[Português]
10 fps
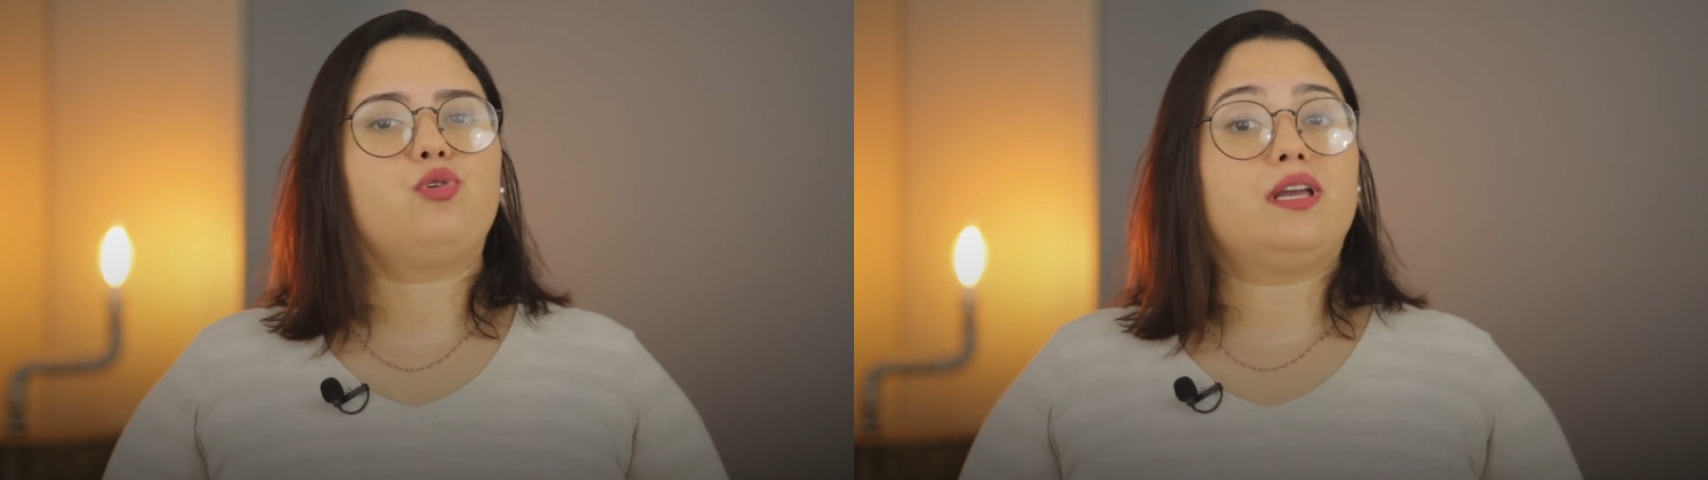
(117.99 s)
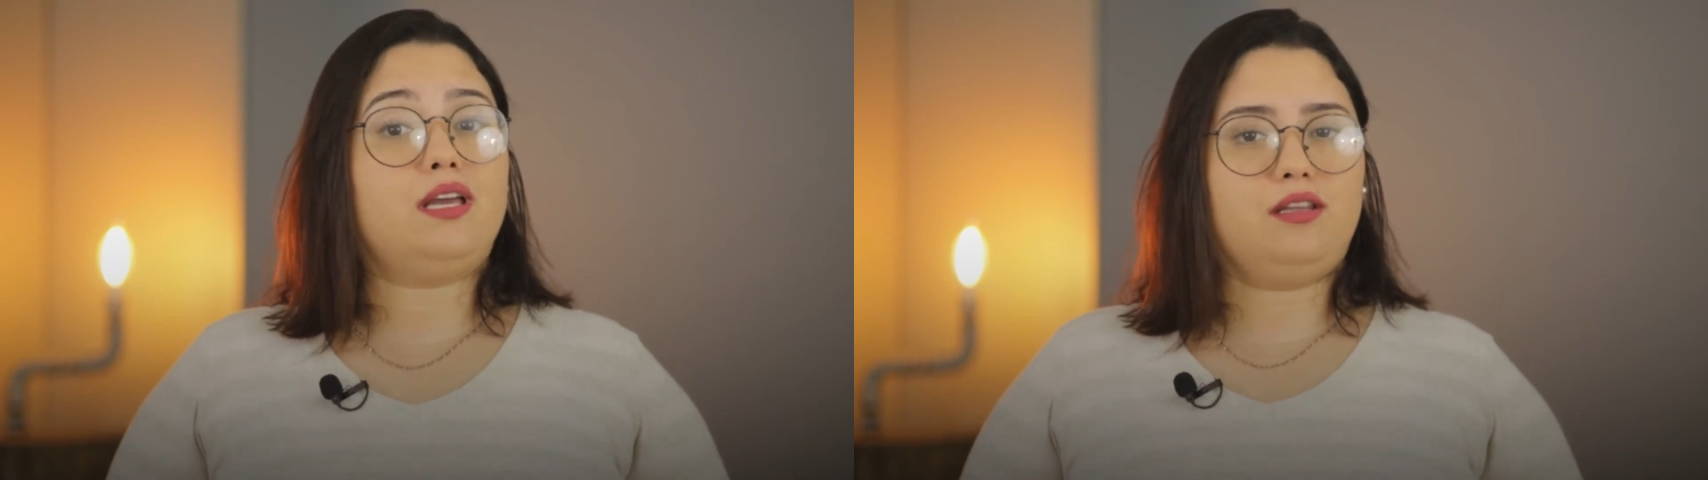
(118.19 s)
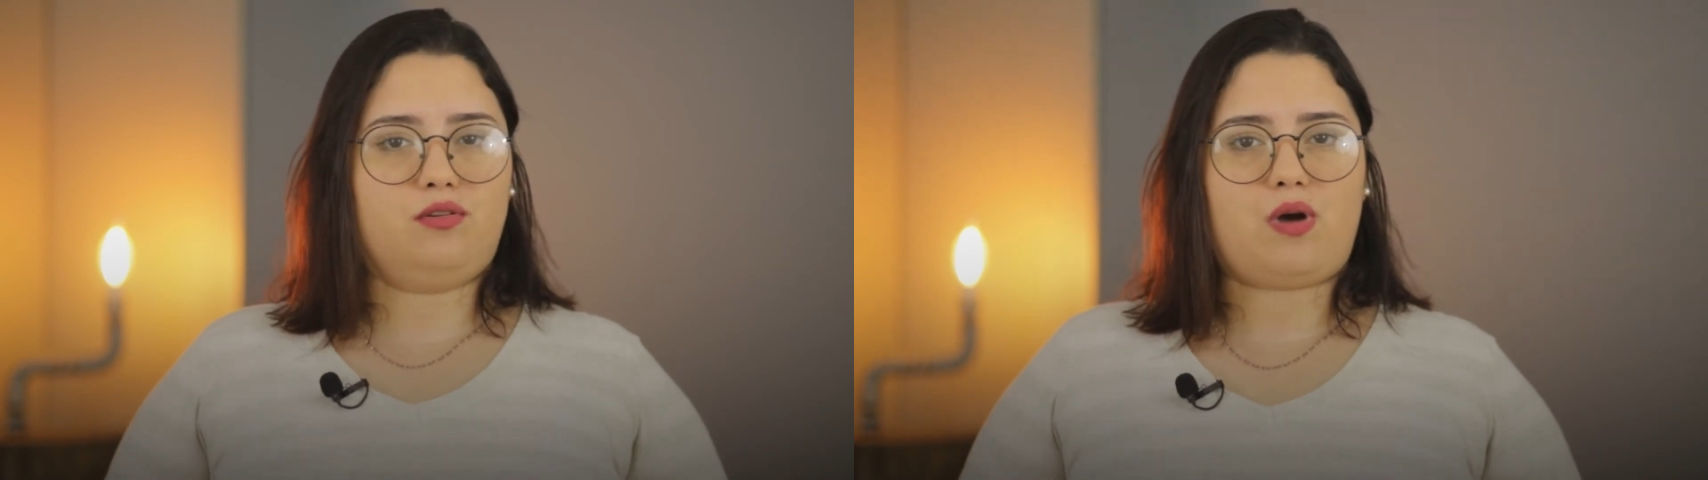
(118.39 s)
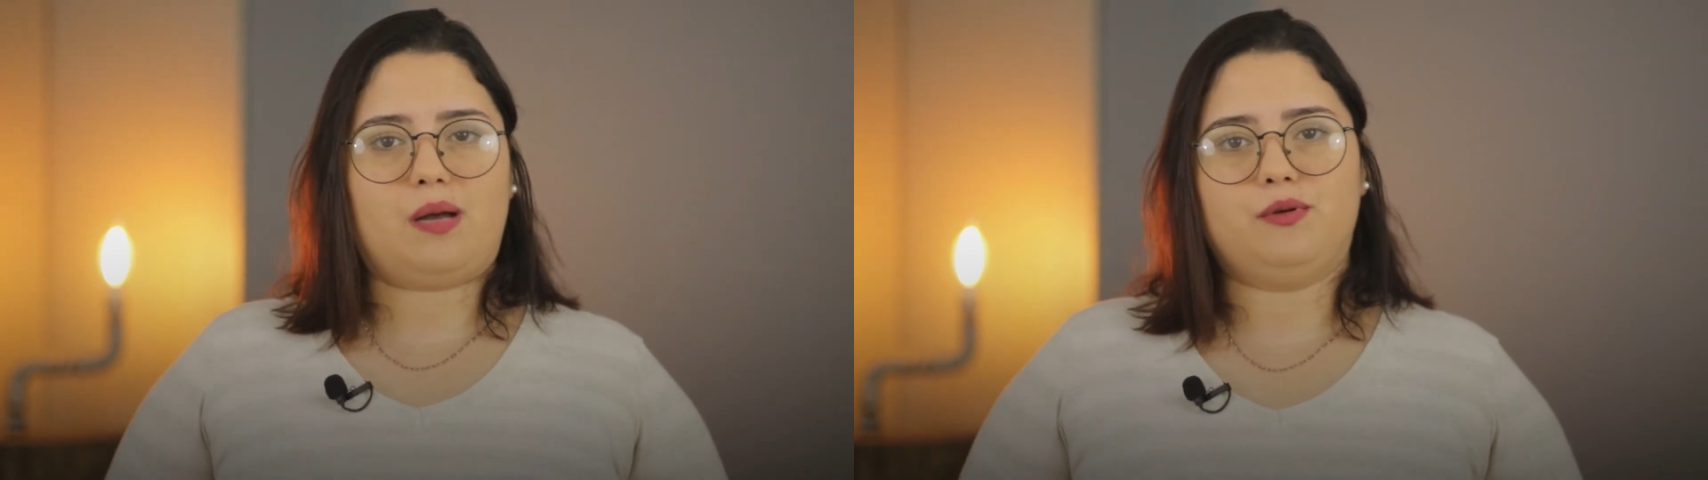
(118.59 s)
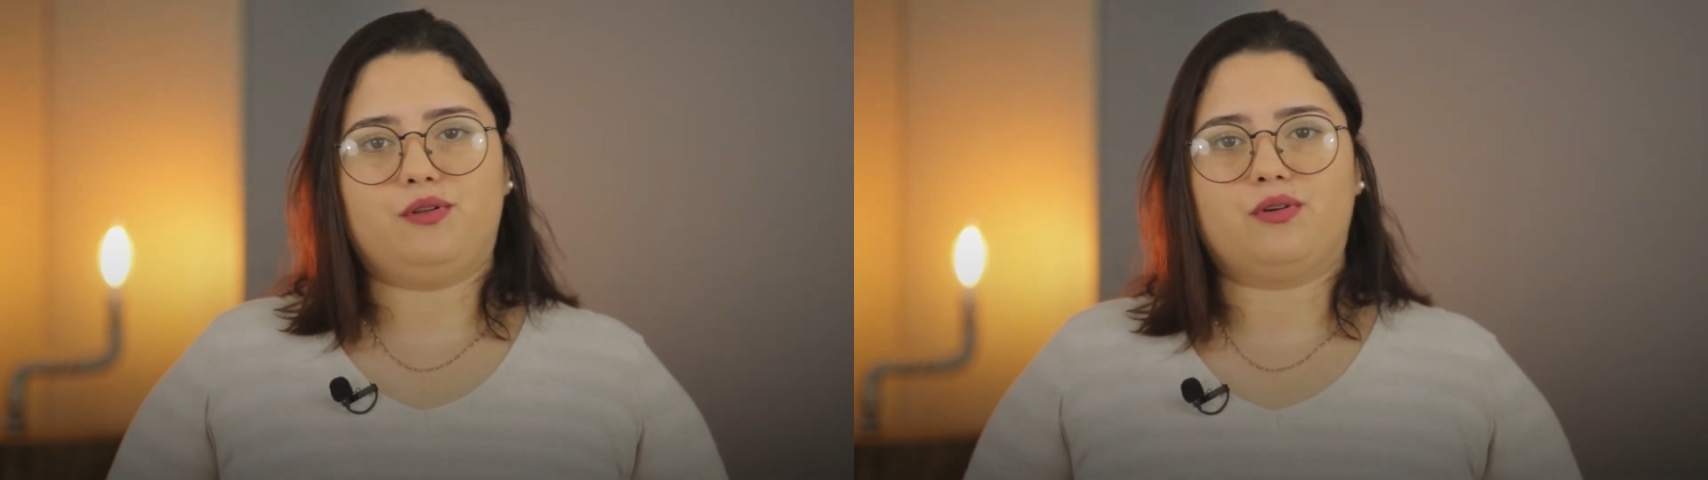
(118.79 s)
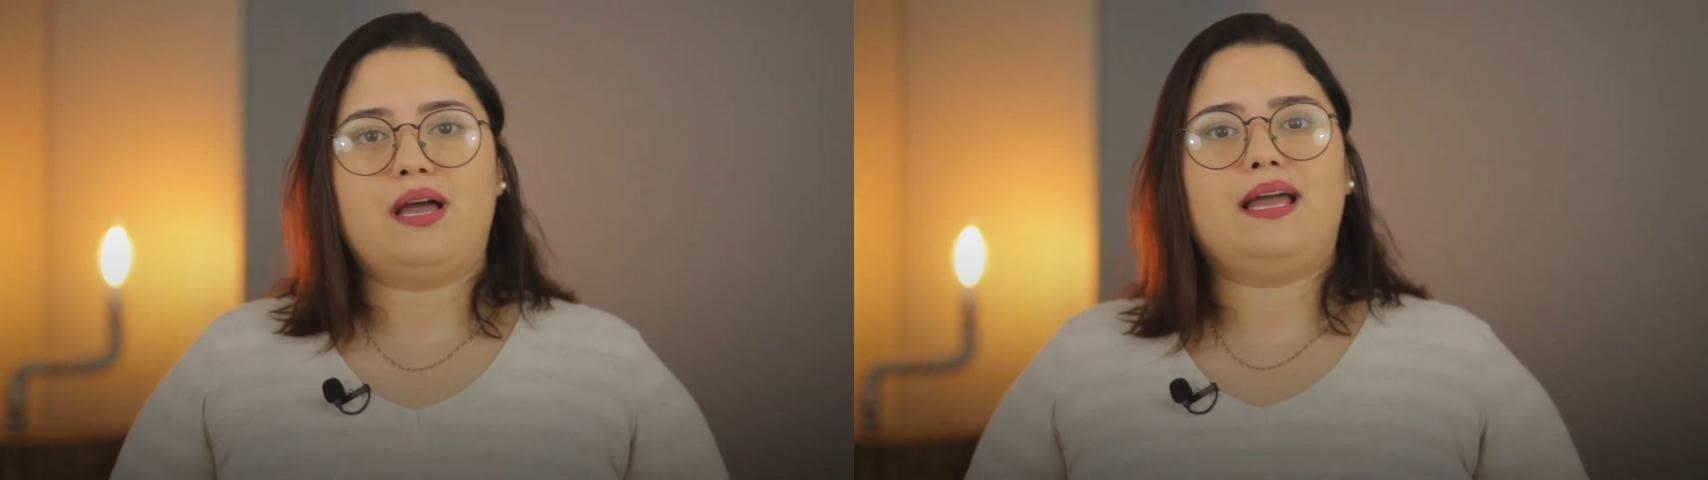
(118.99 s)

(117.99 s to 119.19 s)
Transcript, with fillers: um quinto hábito: